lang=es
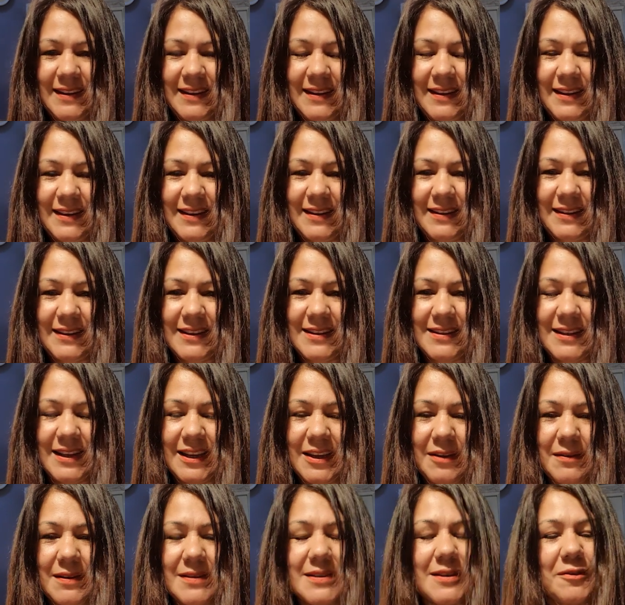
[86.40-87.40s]
Este, sé
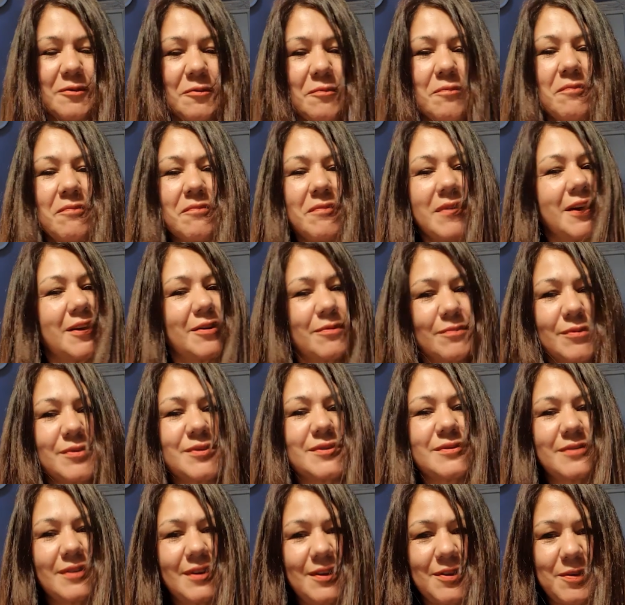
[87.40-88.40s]
que va a ser un
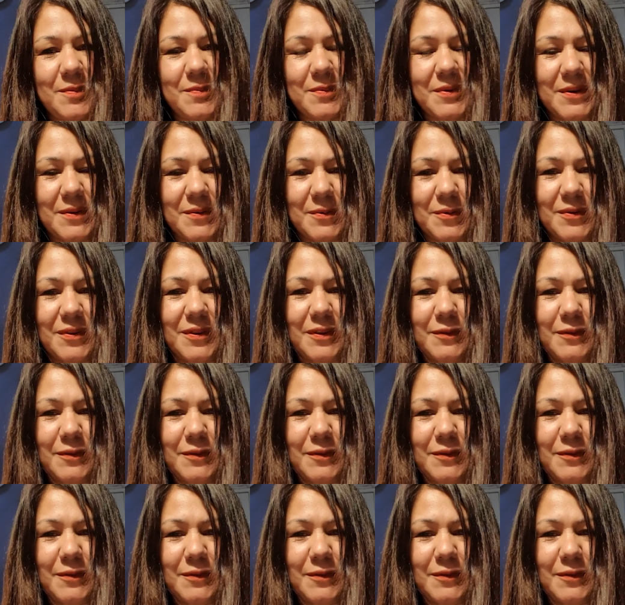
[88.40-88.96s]
hermoso año para vos.